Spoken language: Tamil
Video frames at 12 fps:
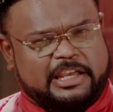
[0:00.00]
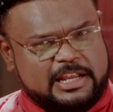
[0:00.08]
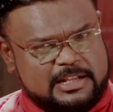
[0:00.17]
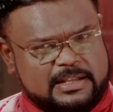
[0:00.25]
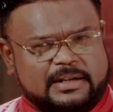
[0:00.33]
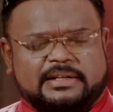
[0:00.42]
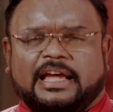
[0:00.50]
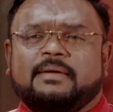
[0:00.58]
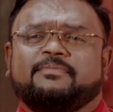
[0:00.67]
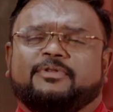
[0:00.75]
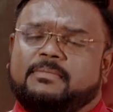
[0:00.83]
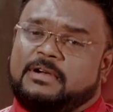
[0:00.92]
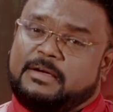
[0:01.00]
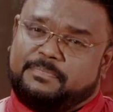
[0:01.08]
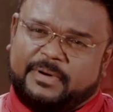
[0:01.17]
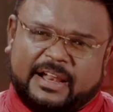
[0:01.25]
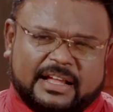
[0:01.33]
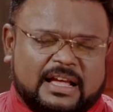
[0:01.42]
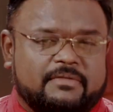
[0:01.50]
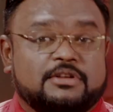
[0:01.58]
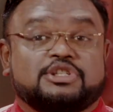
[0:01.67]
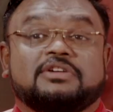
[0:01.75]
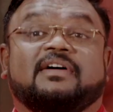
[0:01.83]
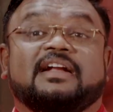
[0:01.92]
இந்த டைம் ஃப்ரேமில் பிறக்க
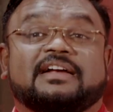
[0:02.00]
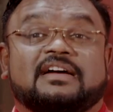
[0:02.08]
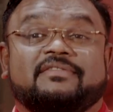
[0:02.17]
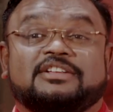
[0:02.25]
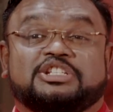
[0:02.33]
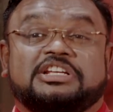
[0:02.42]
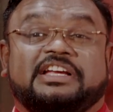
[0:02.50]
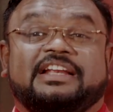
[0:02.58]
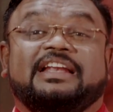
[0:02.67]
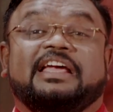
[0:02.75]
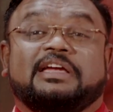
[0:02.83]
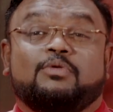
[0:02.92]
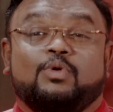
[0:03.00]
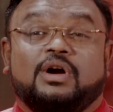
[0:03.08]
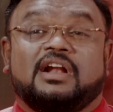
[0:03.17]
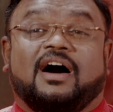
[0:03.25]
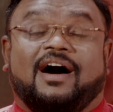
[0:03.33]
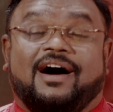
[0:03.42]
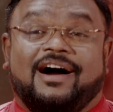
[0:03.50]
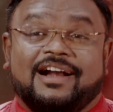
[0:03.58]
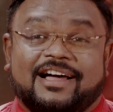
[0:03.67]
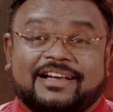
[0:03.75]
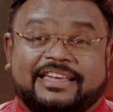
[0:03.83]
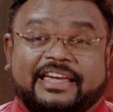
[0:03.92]
வச்சு வளர்க்க வச்சு இன்னைக்கு உங்களை
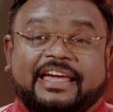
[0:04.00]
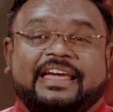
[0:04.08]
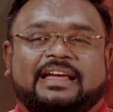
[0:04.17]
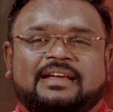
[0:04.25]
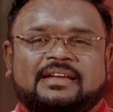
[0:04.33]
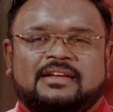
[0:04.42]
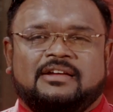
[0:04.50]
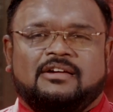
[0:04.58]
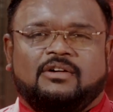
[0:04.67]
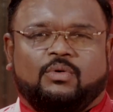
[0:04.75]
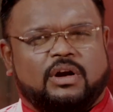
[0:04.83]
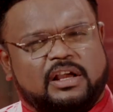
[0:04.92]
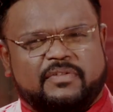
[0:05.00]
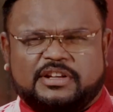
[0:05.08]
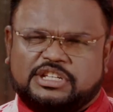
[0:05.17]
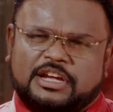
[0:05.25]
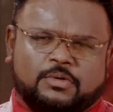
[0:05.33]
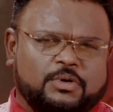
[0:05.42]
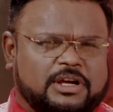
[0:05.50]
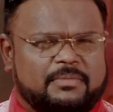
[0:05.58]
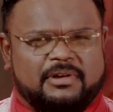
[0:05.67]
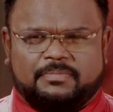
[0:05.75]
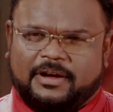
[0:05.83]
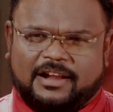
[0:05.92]
ஆளாக்கி உங்களுக்கு வெற்றியை
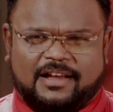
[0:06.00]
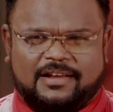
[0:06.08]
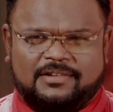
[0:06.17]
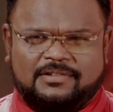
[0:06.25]
கொடுக்காம இருப்பாரா